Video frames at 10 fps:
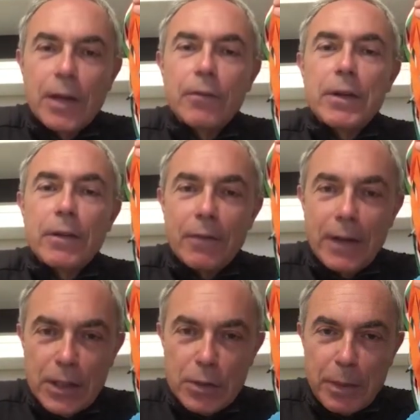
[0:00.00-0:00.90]
viva
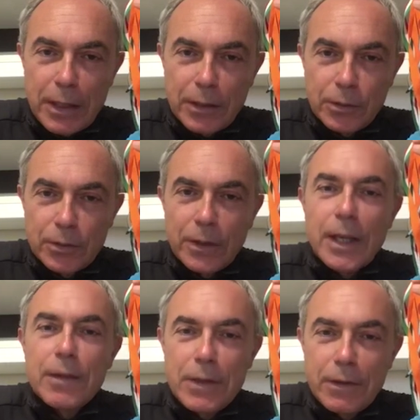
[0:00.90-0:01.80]
Venice Marathon
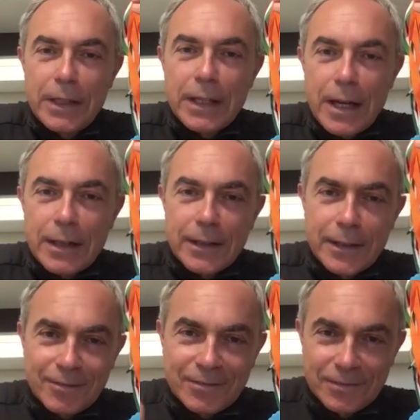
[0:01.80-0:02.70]
e viva i runner.